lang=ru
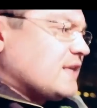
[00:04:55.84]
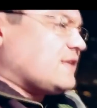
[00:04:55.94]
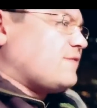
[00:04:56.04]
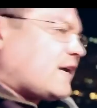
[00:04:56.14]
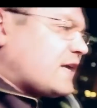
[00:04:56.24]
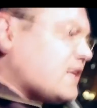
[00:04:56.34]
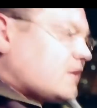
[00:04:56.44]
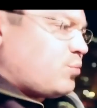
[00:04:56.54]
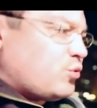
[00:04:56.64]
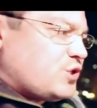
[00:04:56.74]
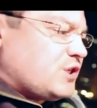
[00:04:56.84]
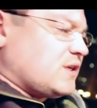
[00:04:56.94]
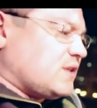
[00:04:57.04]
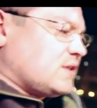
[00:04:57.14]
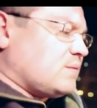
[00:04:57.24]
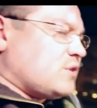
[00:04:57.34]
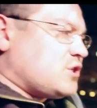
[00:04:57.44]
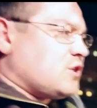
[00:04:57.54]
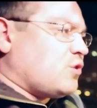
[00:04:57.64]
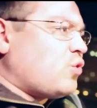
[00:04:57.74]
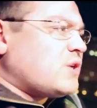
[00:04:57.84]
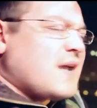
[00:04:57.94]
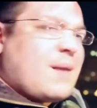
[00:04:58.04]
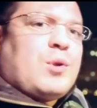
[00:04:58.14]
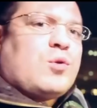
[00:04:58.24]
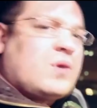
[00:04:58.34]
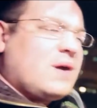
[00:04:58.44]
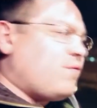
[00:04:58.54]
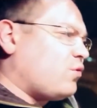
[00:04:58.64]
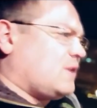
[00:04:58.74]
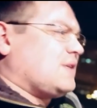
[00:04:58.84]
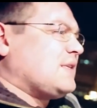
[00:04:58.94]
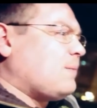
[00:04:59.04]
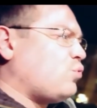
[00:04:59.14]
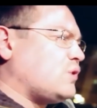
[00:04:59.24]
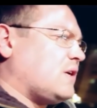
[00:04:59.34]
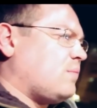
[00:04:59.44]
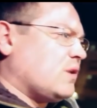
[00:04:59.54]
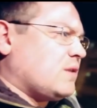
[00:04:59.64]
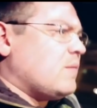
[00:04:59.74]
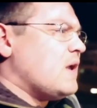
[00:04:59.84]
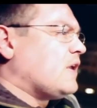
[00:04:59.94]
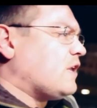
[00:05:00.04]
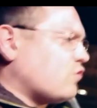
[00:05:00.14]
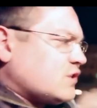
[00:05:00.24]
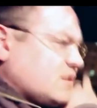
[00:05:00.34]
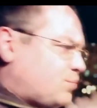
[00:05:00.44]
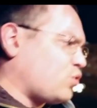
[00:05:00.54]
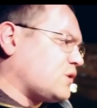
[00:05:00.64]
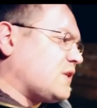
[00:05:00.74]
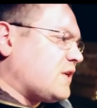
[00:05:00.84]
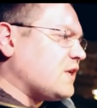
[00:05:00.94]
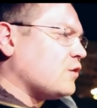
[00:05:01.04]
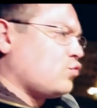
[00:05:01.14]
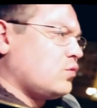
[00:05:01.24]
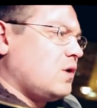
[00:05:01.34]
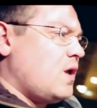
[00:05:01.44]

Если вы хотите получить от этой машины хоть капельку комфорта, забудьте об этом. Его здесь просто нет.